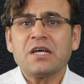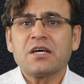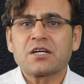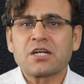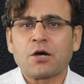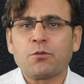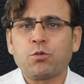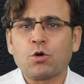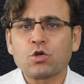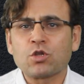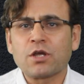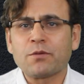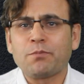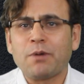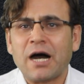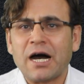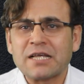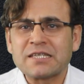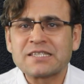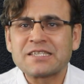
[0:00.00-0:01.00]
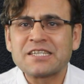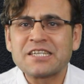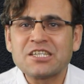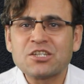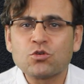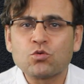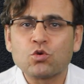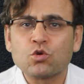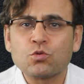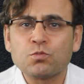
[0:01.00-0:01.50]
Raporda bazı dini
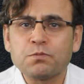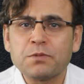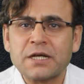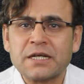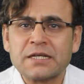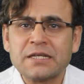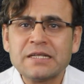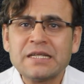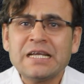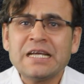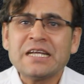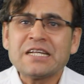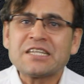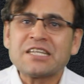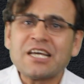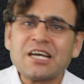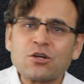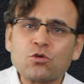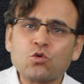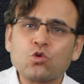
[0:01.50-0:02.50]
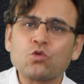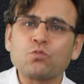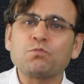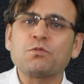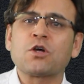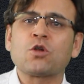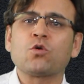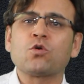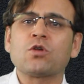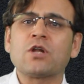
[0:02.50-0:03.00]
grupların diğer
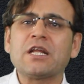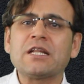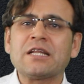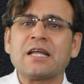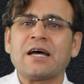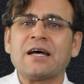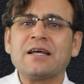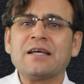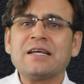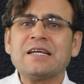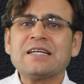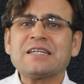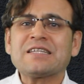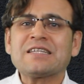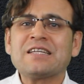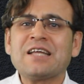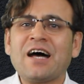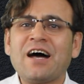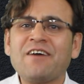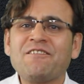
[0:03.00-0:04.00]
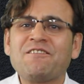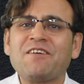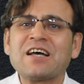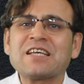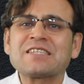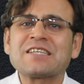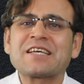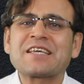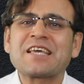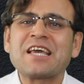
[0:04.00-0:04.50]
gruplara oranla daha
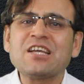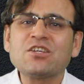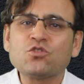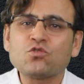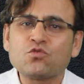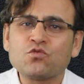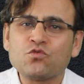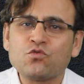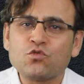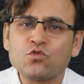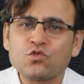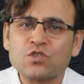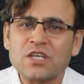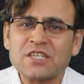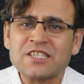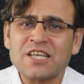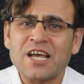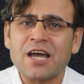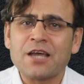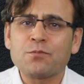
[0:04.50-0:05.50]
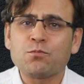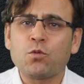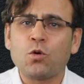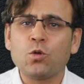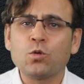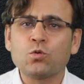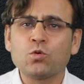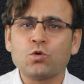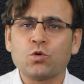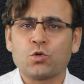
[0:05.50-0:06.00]
fazla genç nüfusa sahip
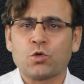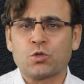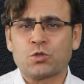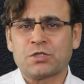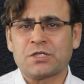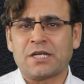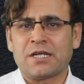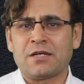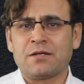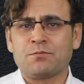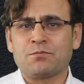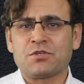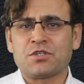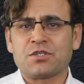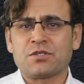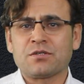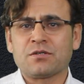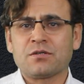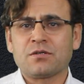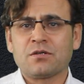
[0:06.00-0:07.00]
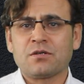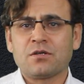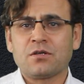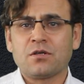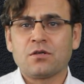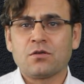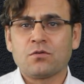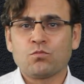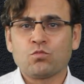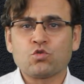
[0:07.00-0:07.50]
olduğu gösterilmiş.
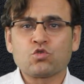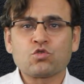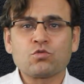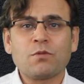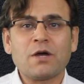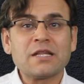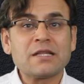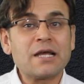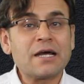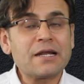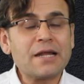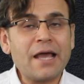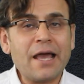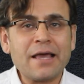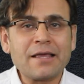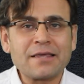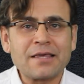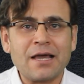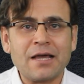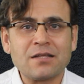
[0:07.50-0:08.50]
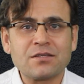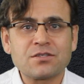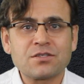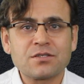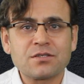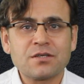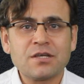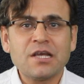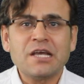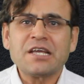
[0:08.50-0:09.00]
Müslümanlar en genç,
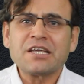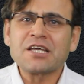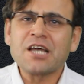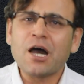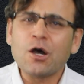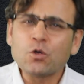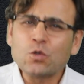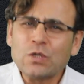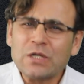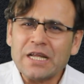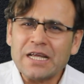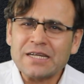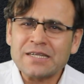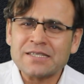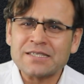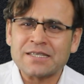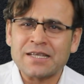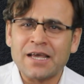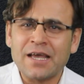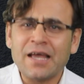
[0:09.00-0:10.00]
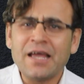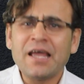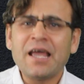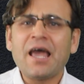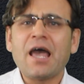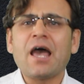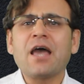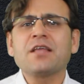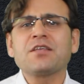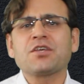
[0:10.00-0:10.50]
Yahudiler ise
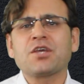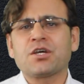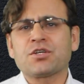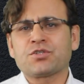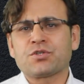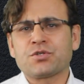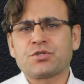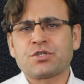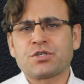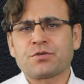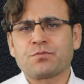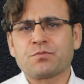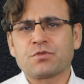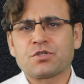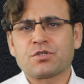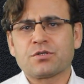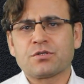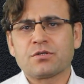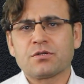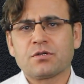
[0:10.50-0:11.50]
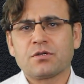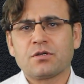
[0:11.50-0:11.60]
en yaşlı çıkmış.